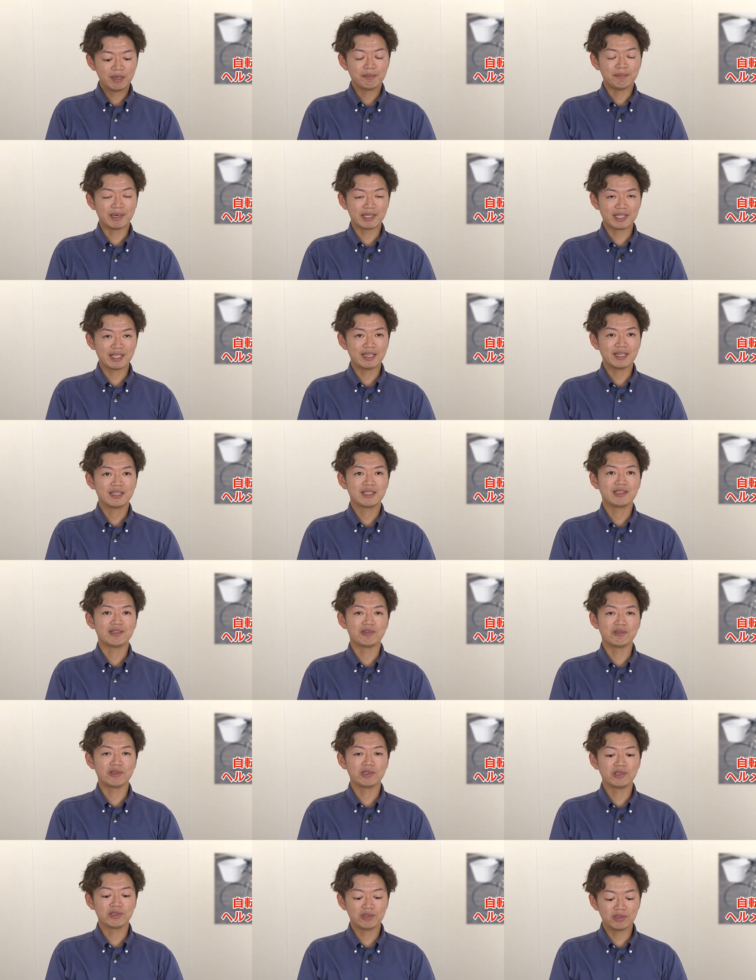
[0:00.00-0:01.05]
また
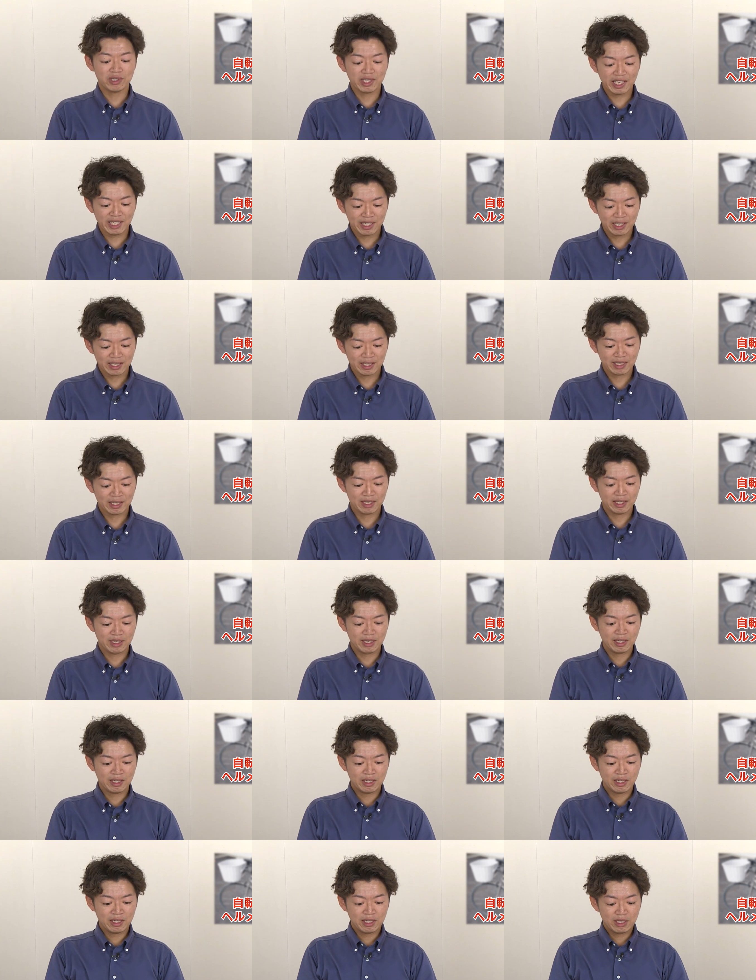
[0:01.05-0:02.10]
同様に
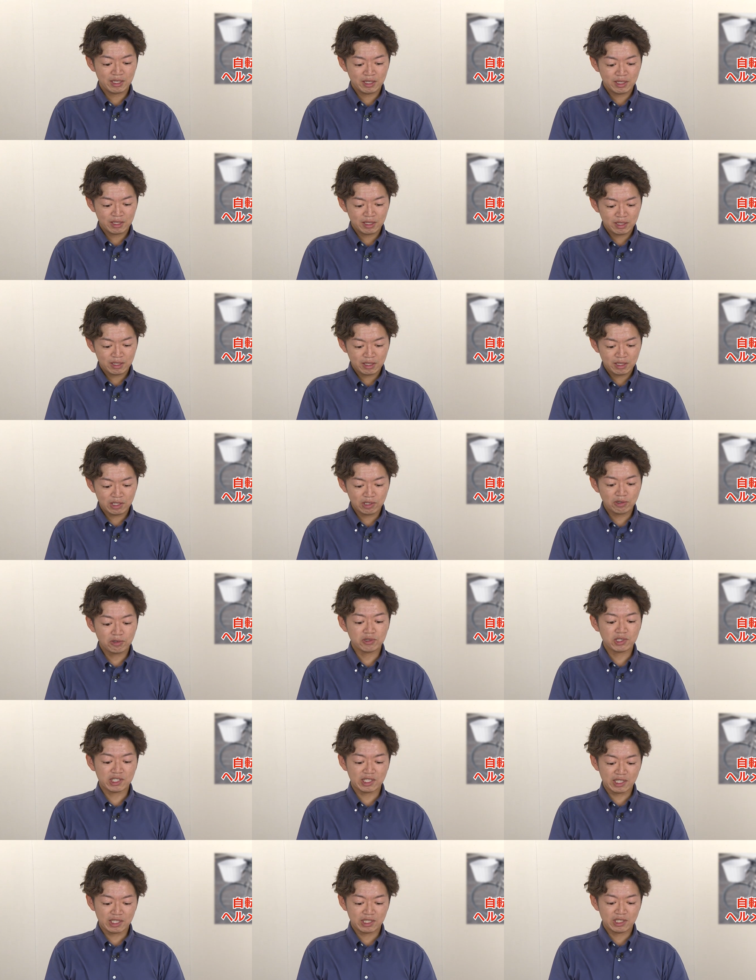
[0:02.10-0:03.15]
幼
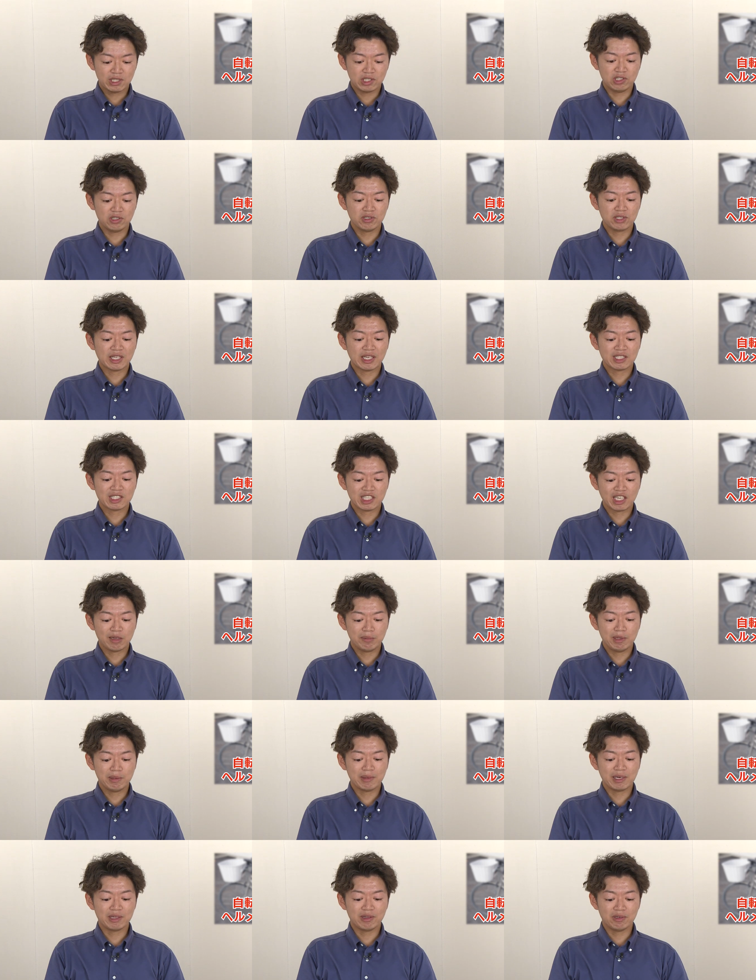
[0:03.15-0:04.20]
児13歳
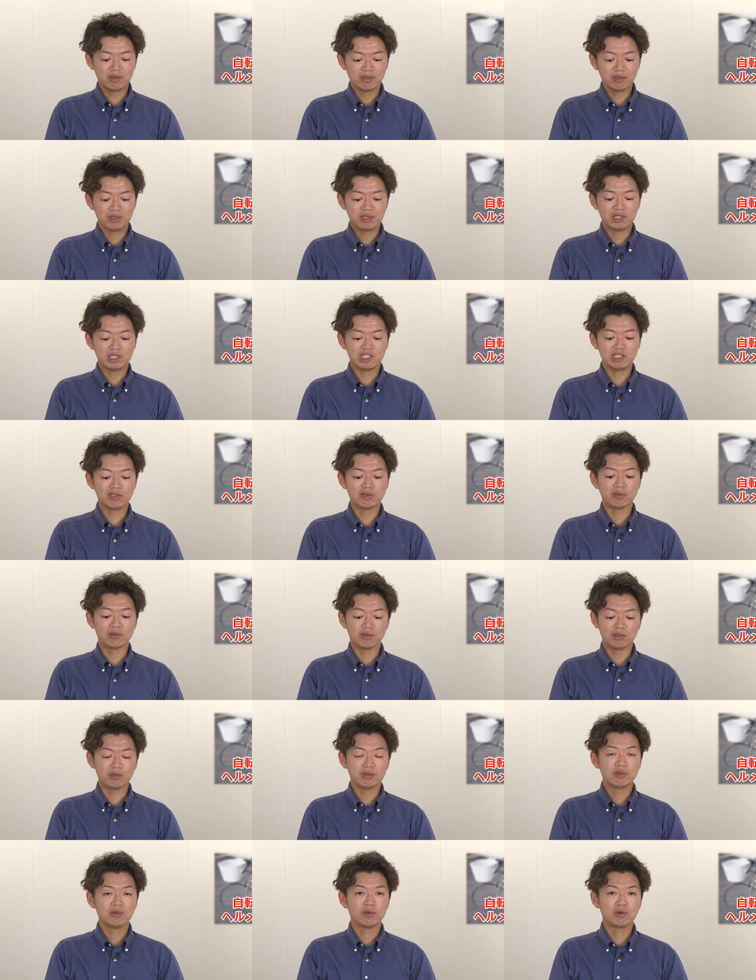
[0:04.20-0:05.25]
未満の児童
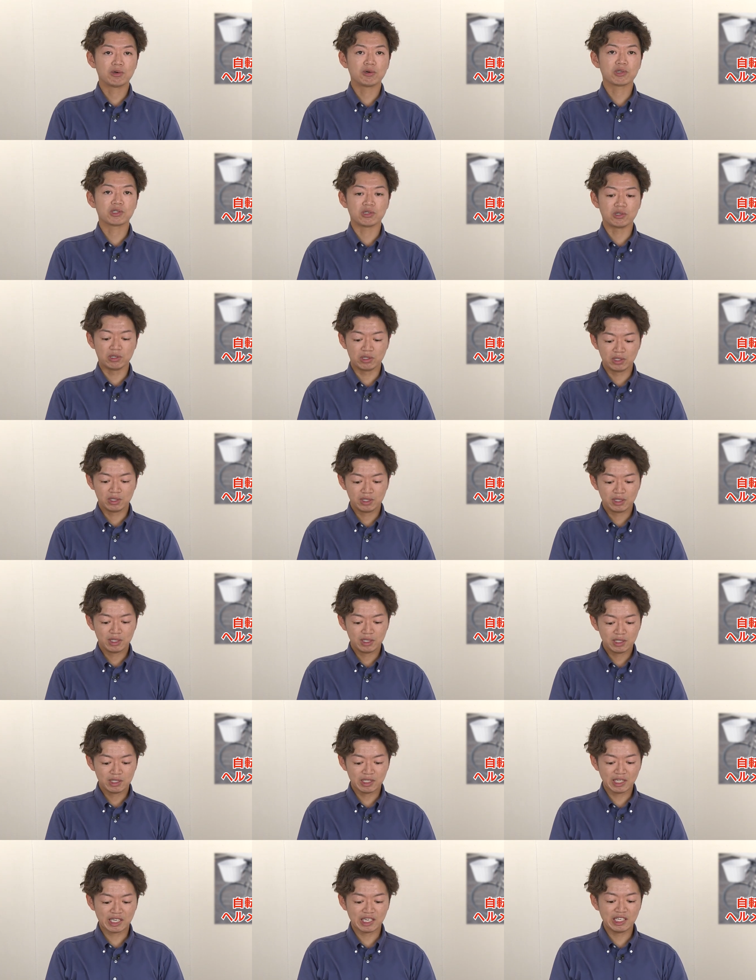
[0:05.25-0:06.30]
を保護する
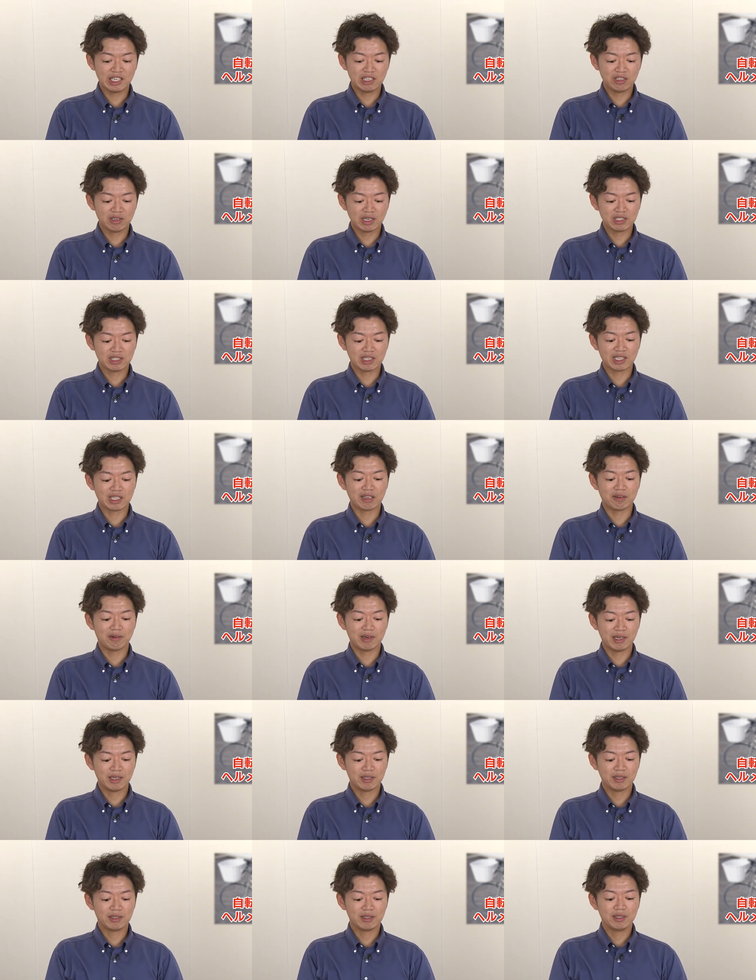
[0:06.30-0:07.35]
責任のある方
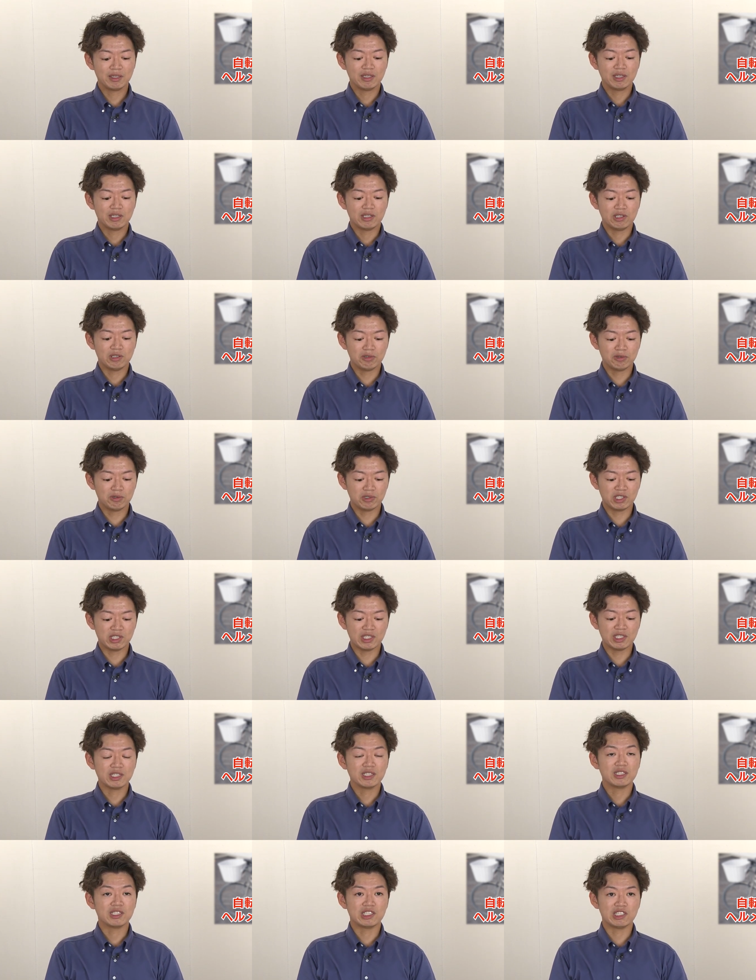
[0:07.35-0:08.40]
は幼児
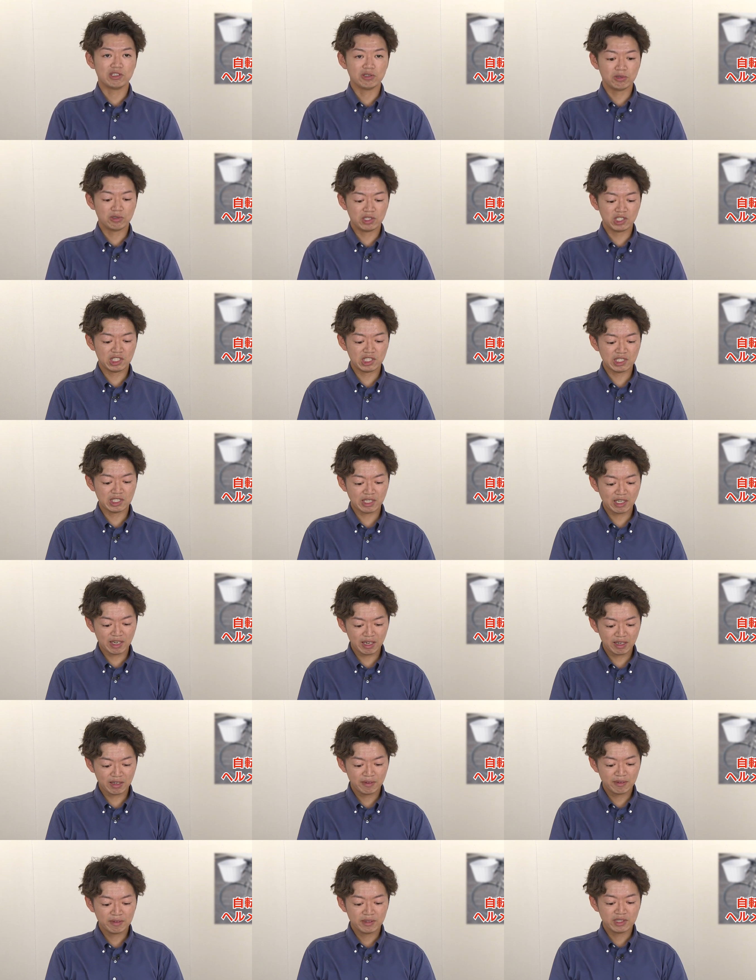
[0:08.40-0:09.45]
児童自身
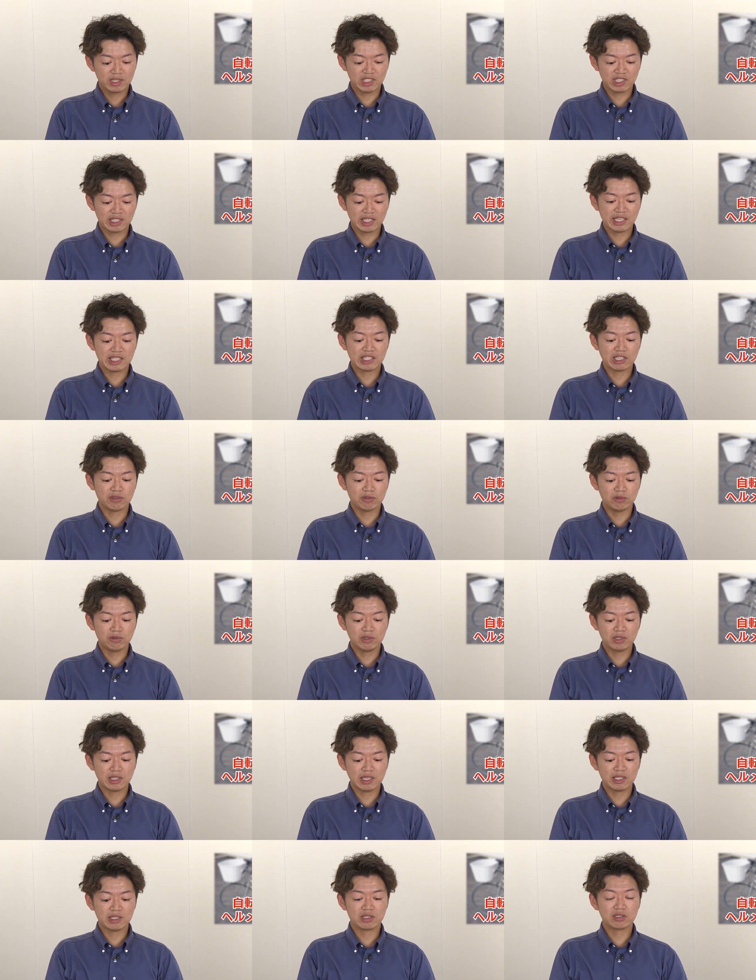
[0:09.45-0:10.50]
が自転車を運
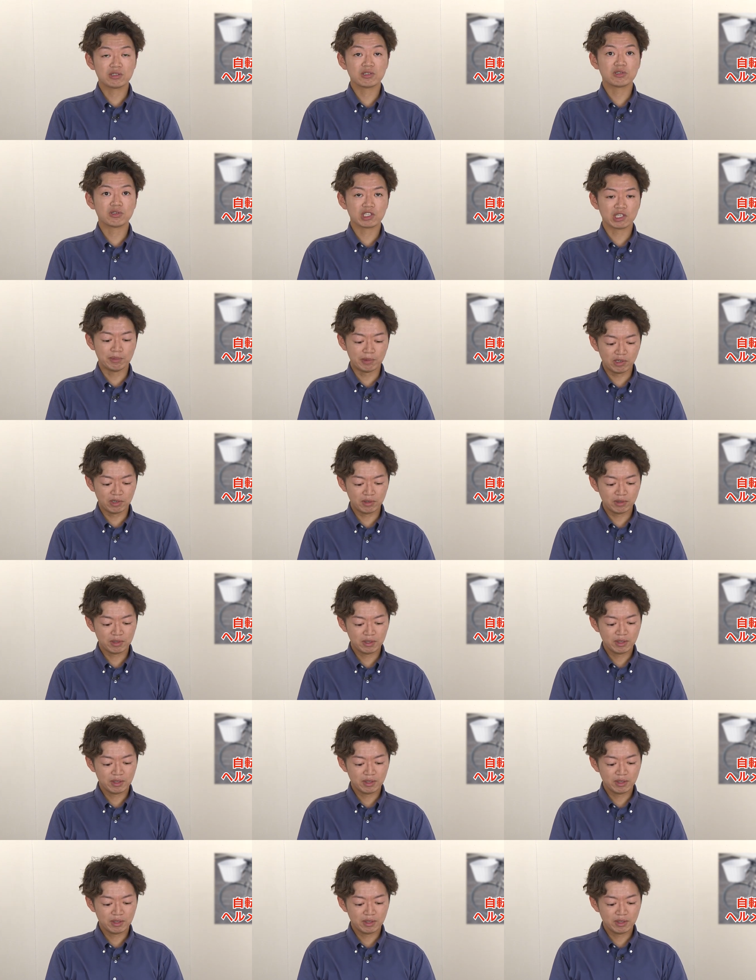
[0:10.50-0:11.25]
転する時も